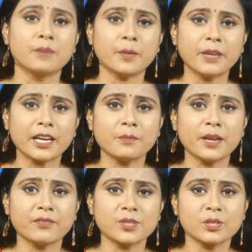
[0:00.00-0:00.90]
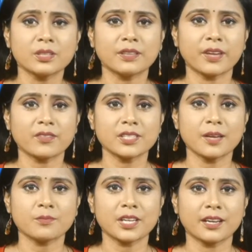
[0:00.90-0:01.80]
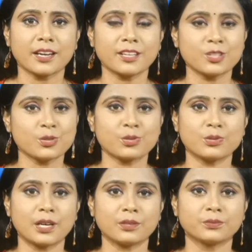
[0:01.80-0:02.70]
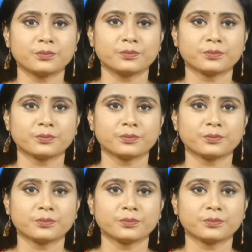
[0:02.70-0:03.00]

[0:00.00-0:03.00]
మమేకమై విస్తృత వ్యవసాయం జరిగేలా చూస్తున్నారు